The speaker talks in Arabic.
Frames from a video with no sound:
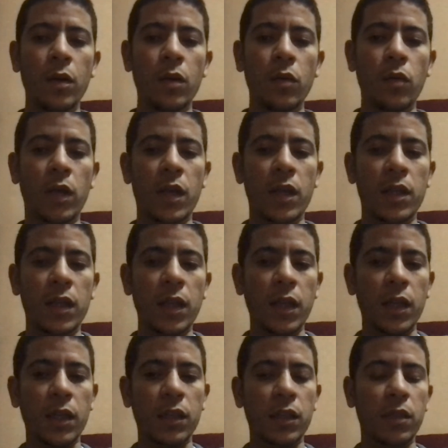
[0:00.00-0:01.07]

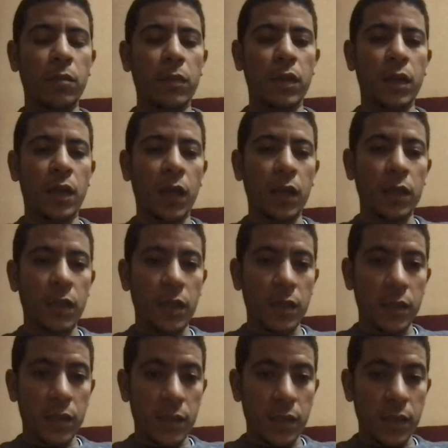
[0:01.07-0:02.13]
وكذلك يتضمن العقد
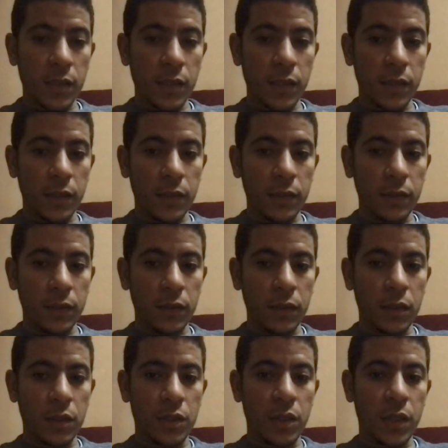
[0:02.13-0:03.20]
الأساسي
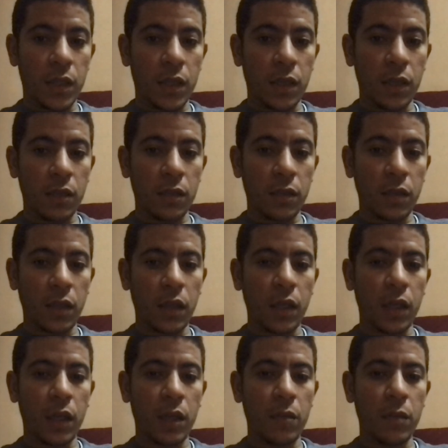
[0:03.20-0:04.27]
للشركة
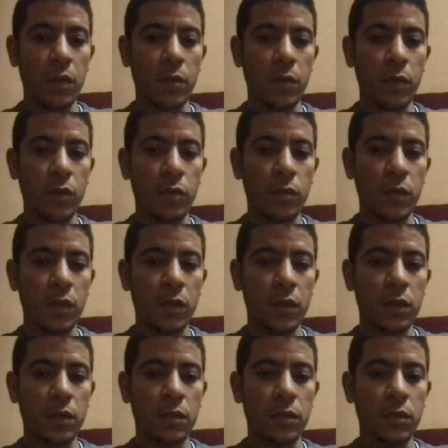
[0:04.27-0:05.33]
غيرها من المعلومات
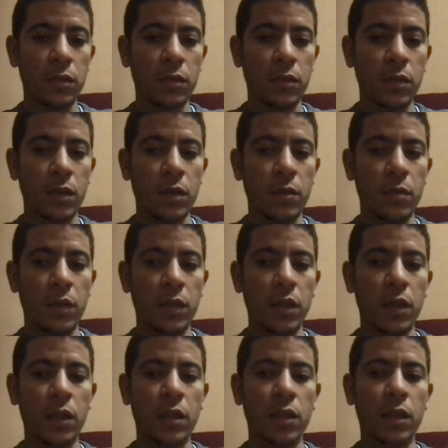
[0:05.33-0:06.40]

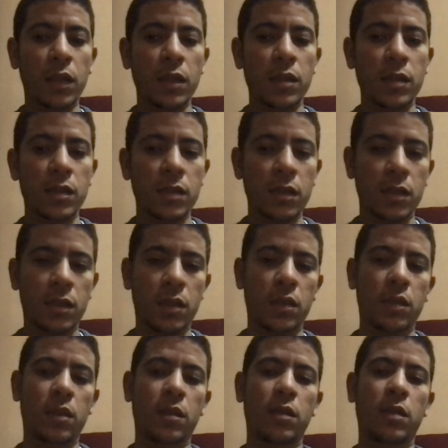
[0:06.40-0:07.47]
مثل التخصيص
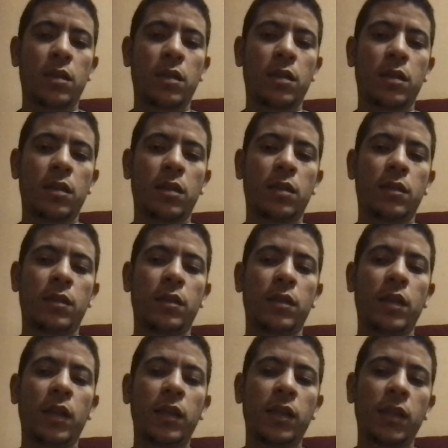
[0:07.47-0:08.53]
آه،
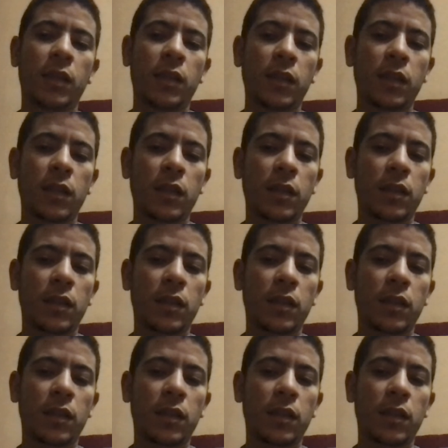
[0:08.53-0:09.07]
الاحتياطي